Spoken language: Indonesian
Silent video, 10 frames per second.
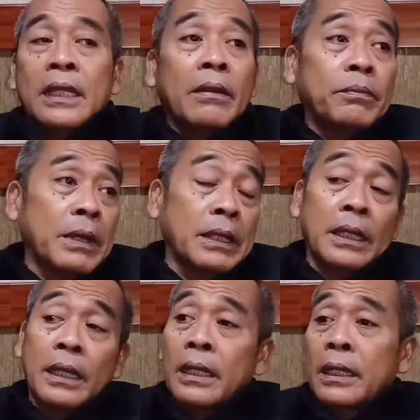Siapa
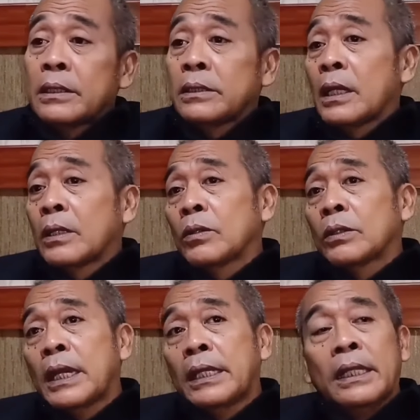yang akan
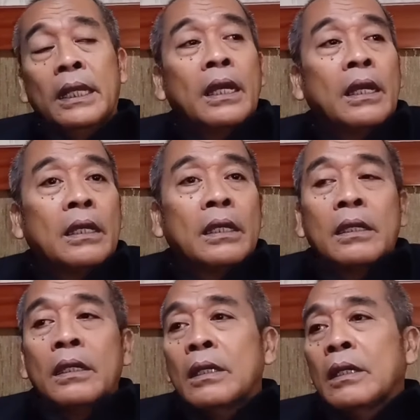dijatuhkan?
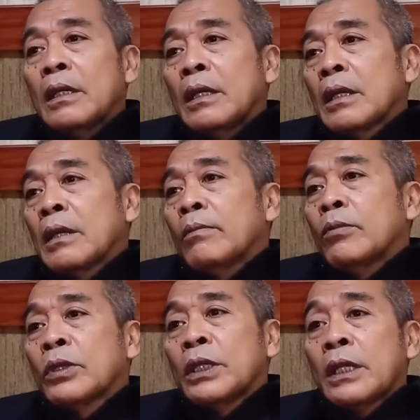
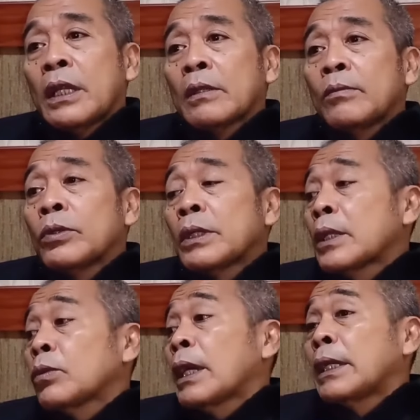
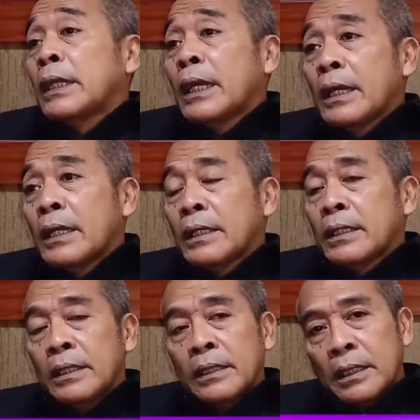Kemungkinan-kemungkinan itu ada.
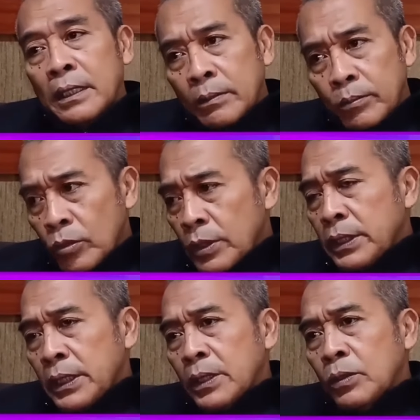Jadi
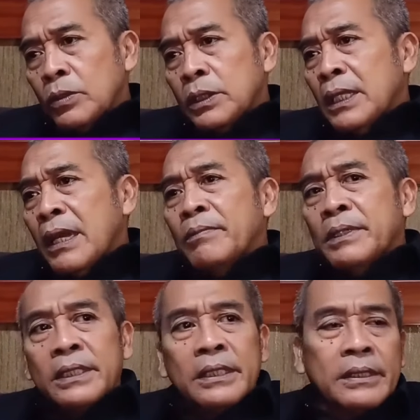politik itu
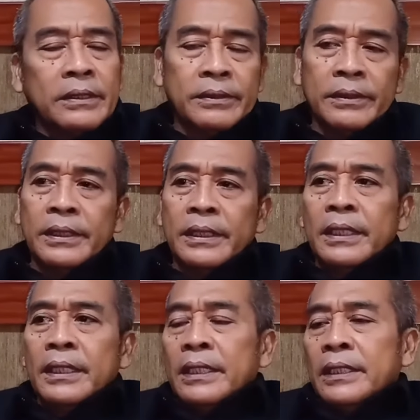dinamis
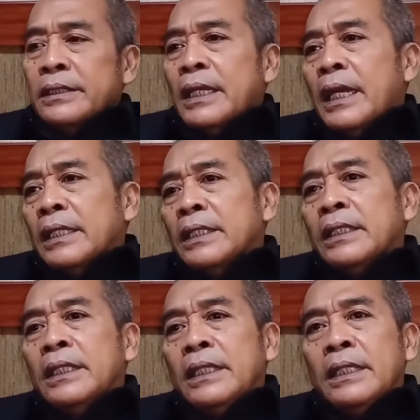saat
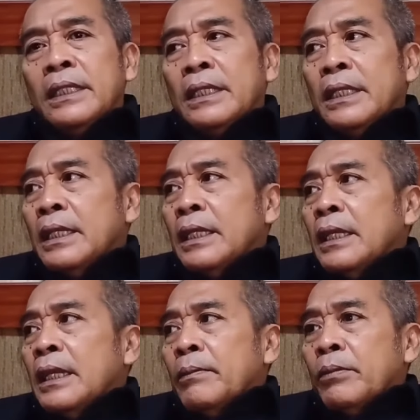ini
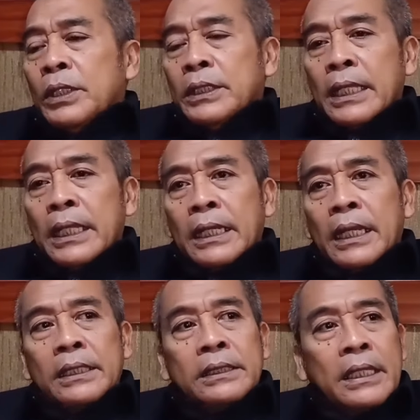Gus
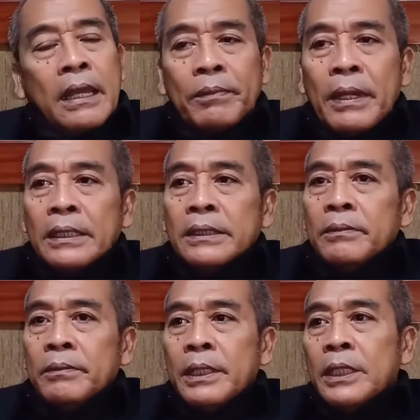katakan siapa
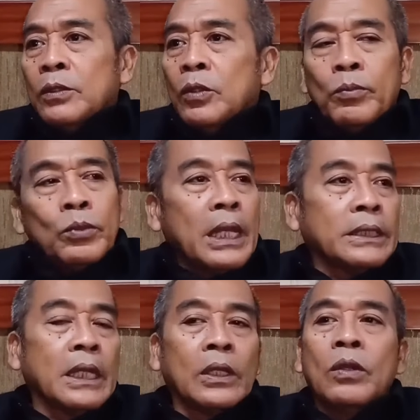Perindo punya
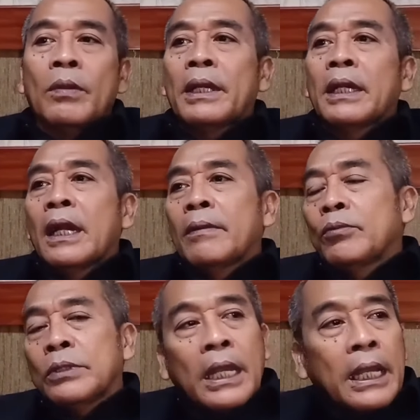jago apa enggak
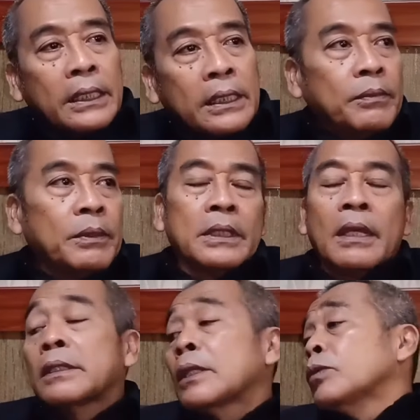punya kader apa
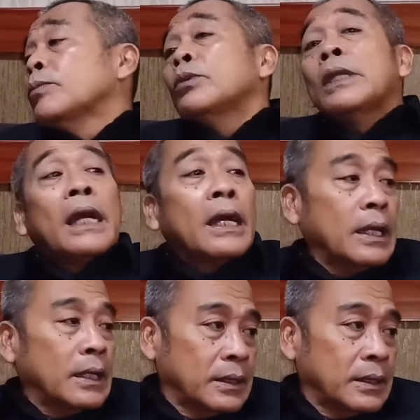enggak tentu punya